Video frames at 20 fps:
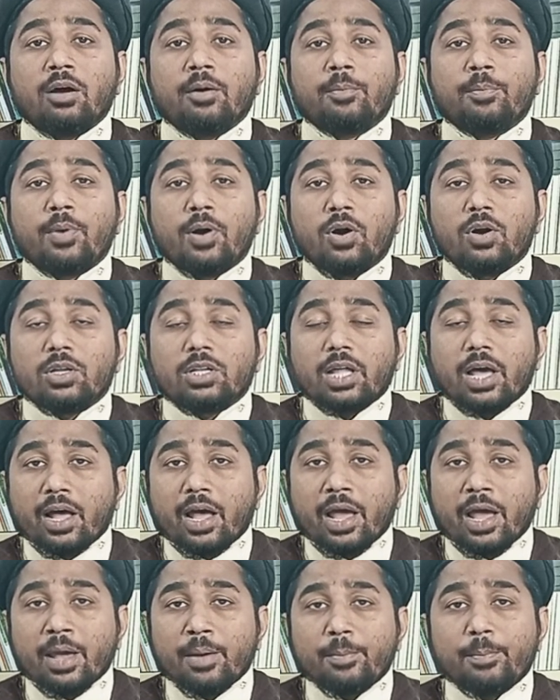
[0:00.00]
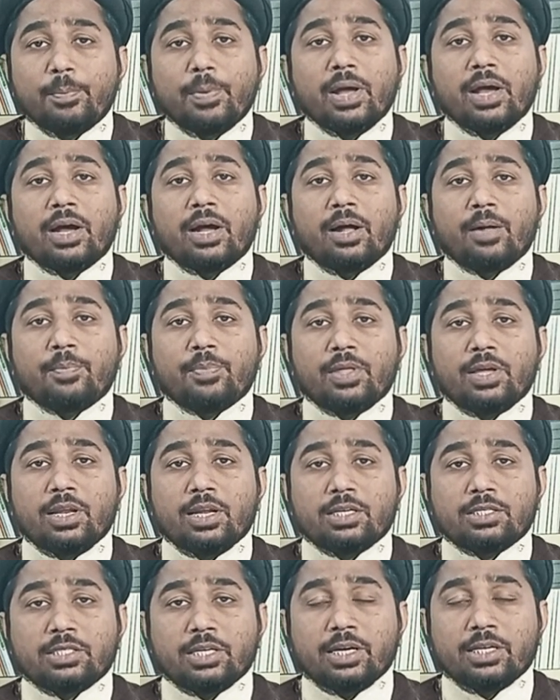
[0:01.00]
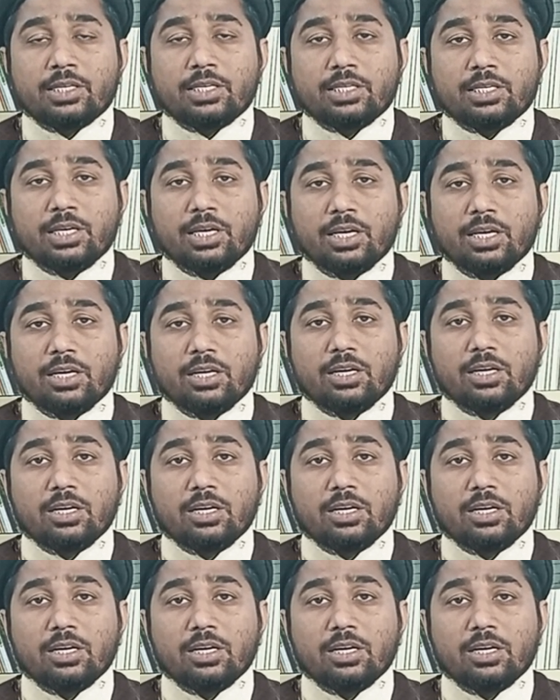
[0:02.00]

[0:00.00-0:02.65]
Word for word: बहुत अहम पैगाम देना चाहती है